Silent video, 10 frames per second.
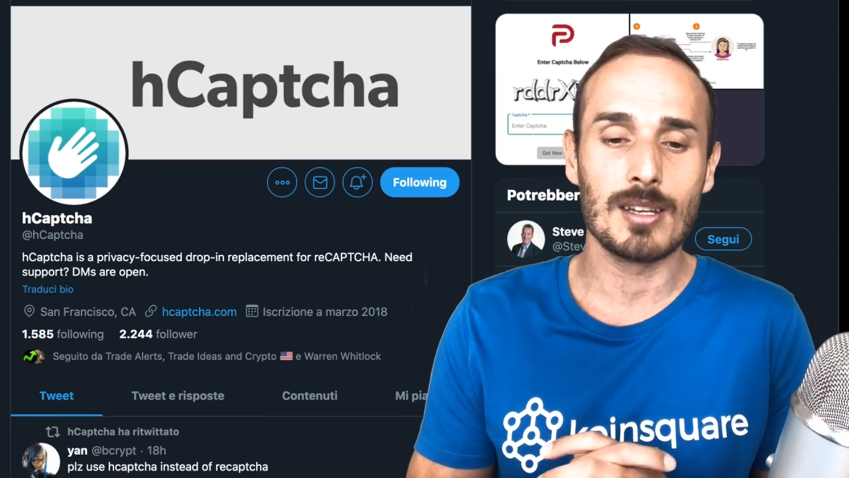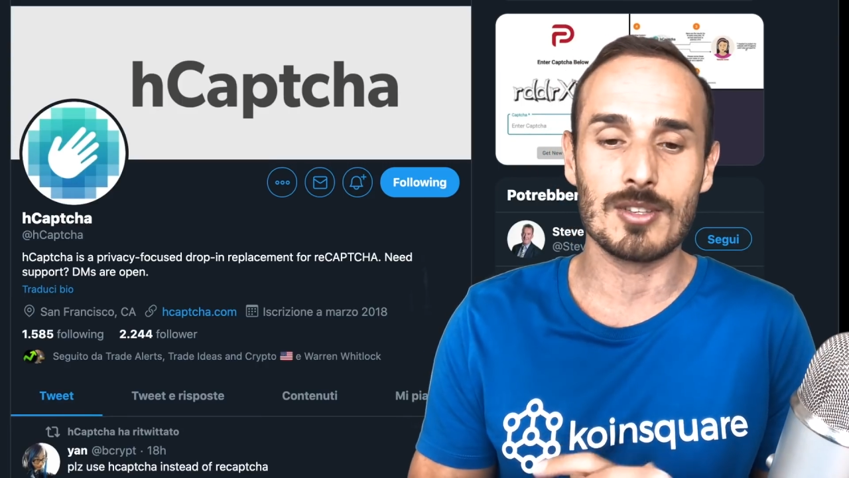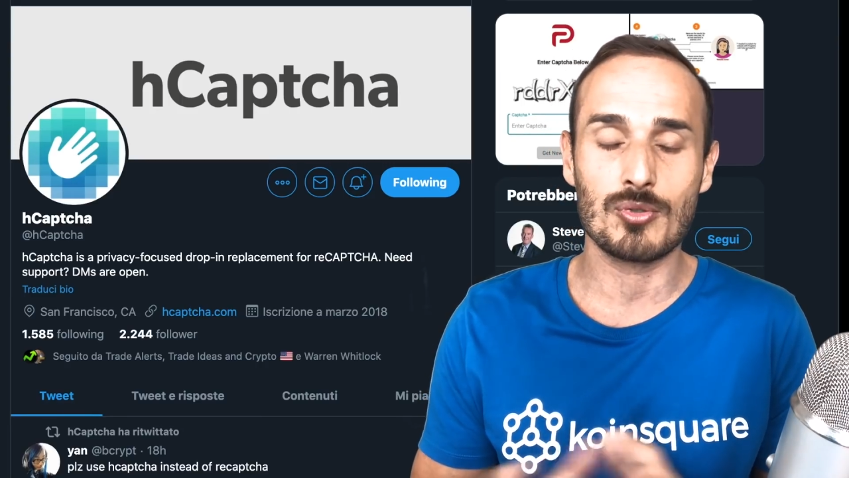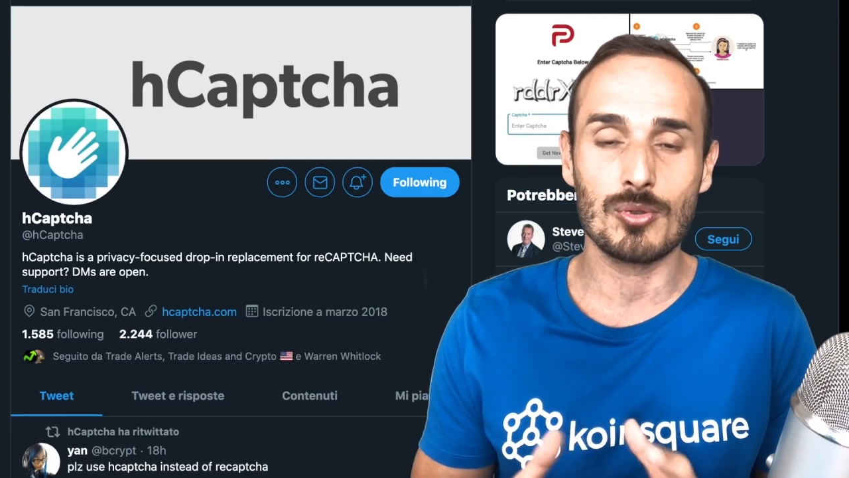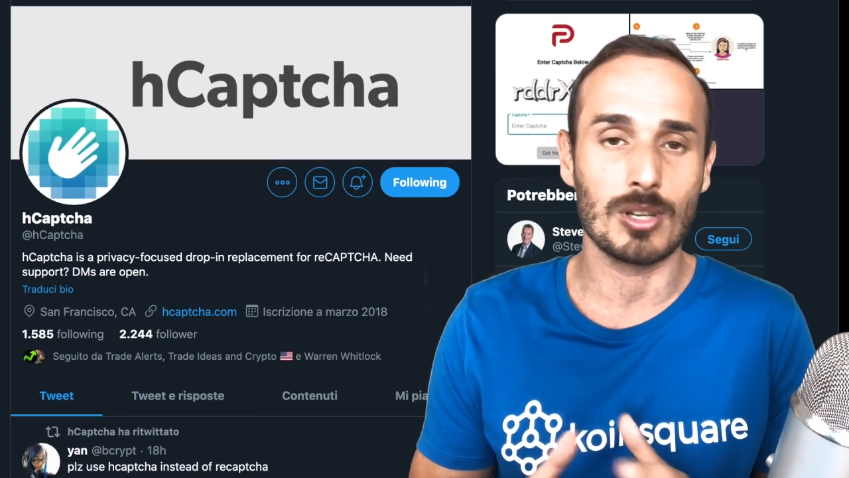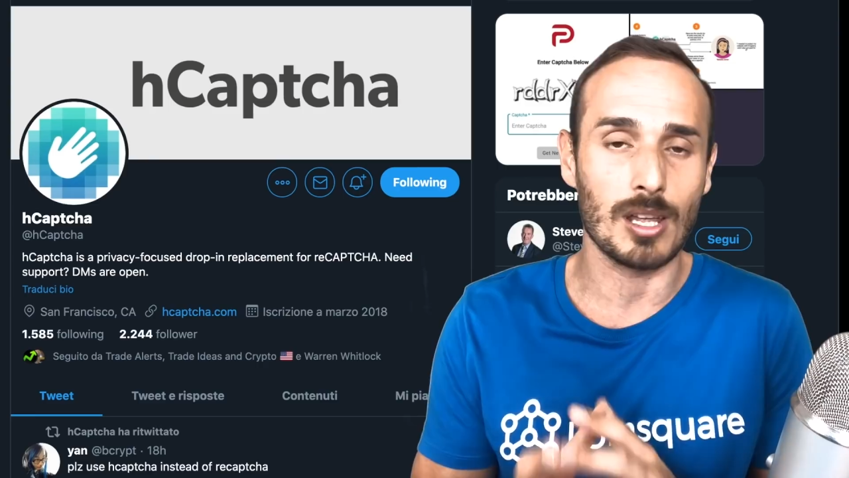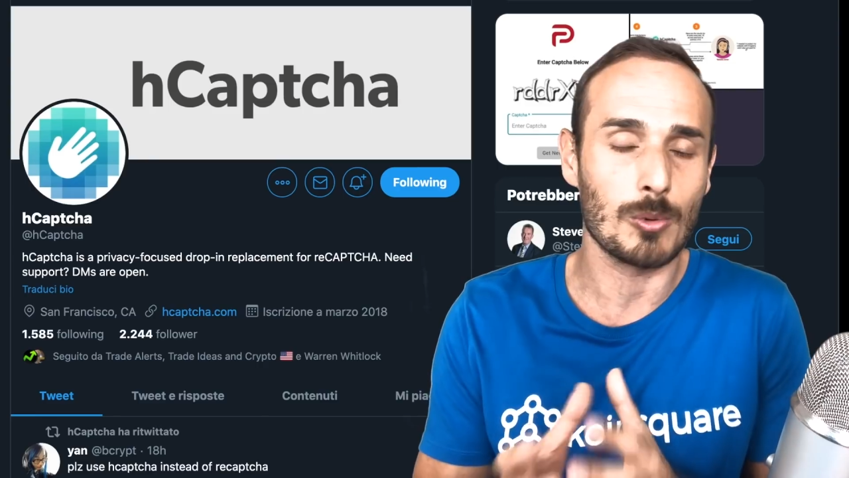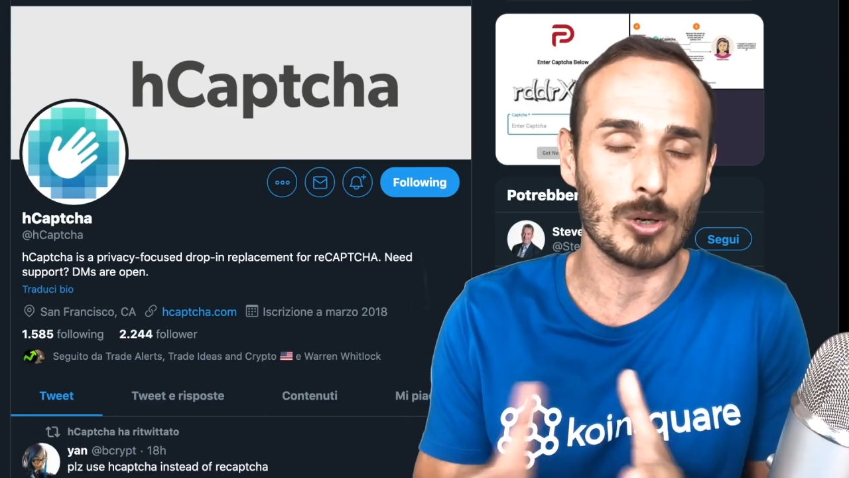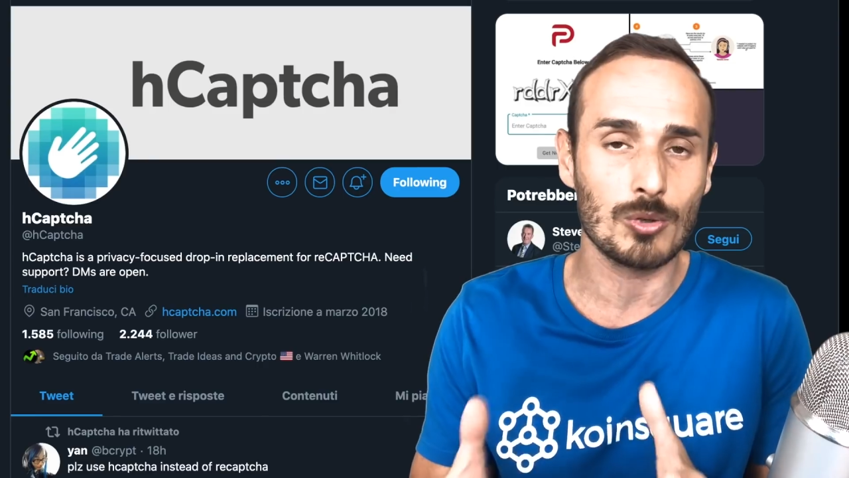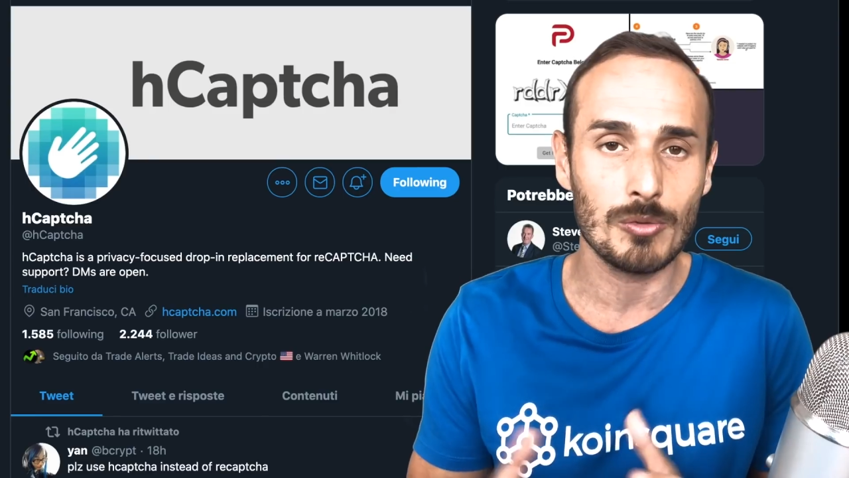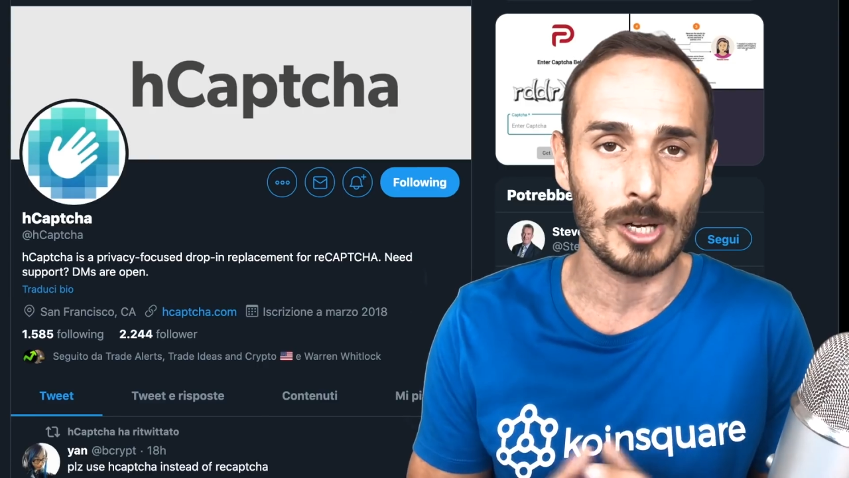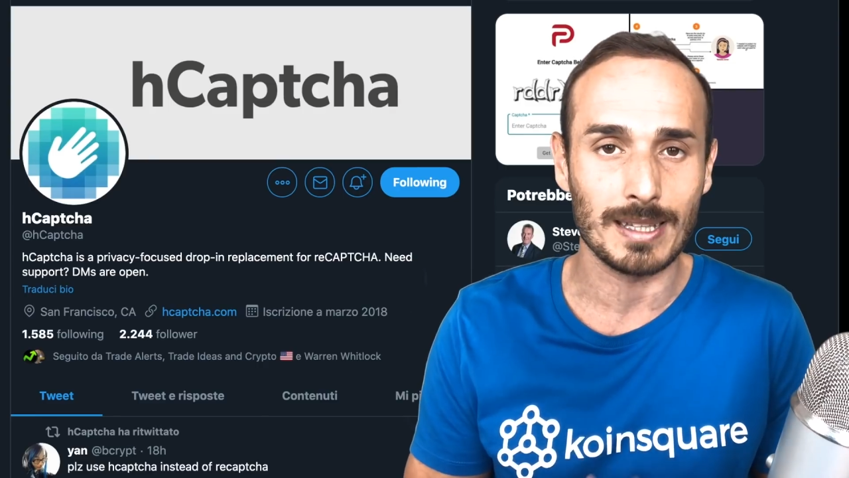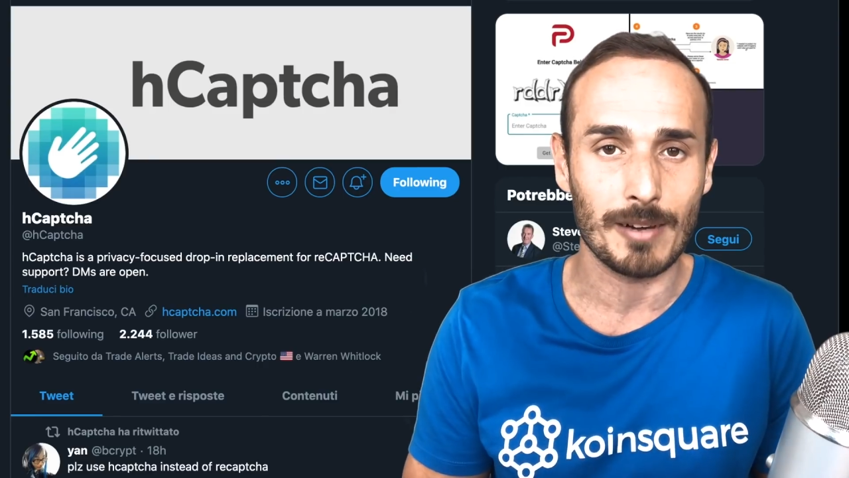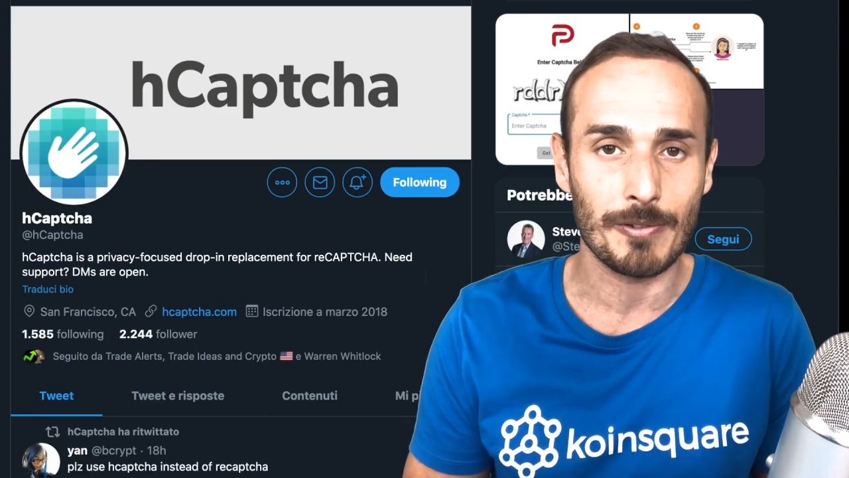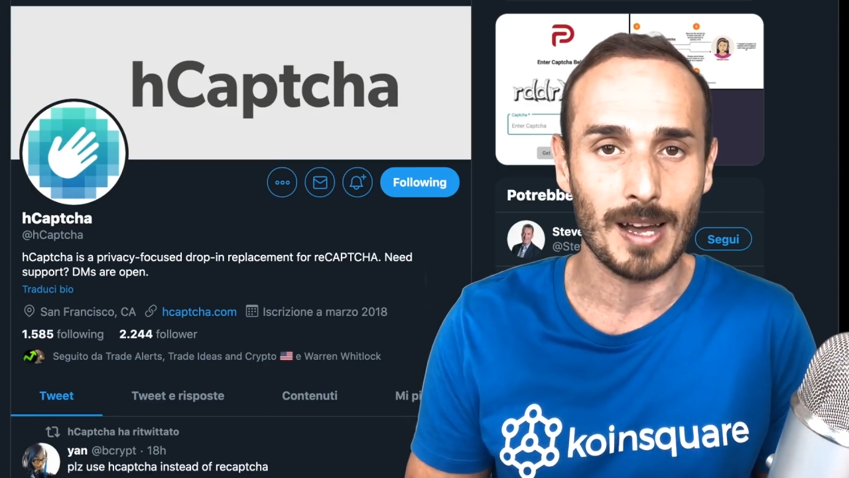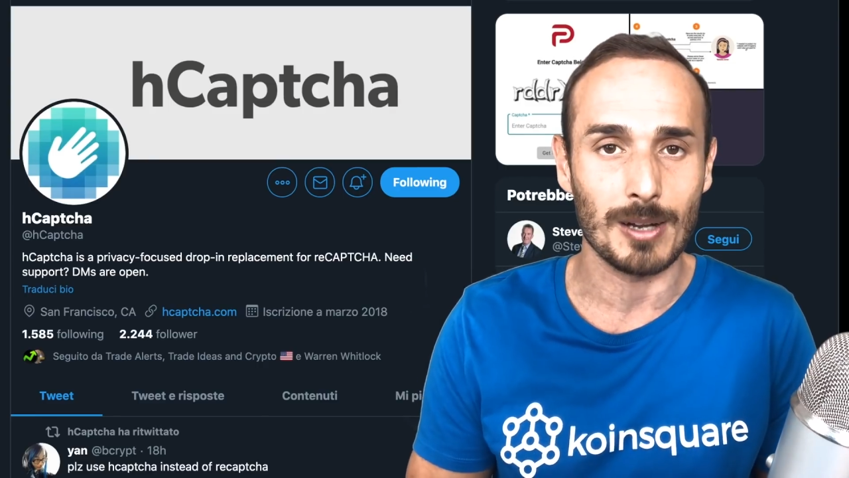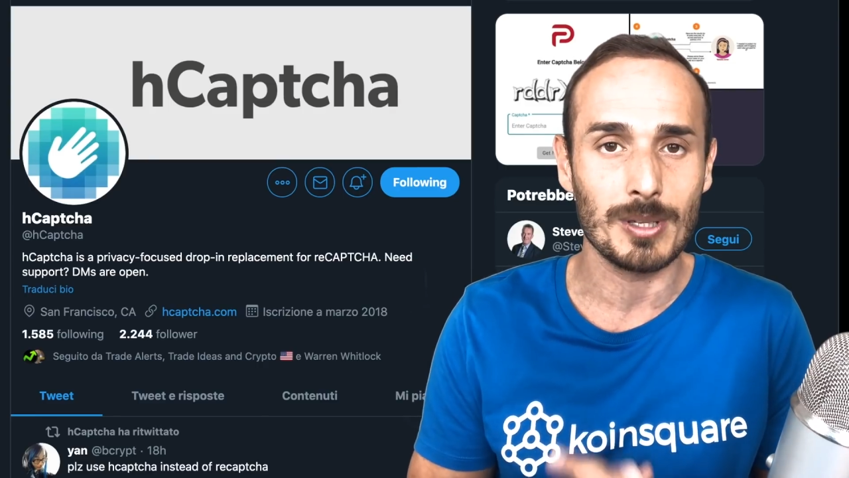Nessuno, che qualcuno di voi andrà a fare.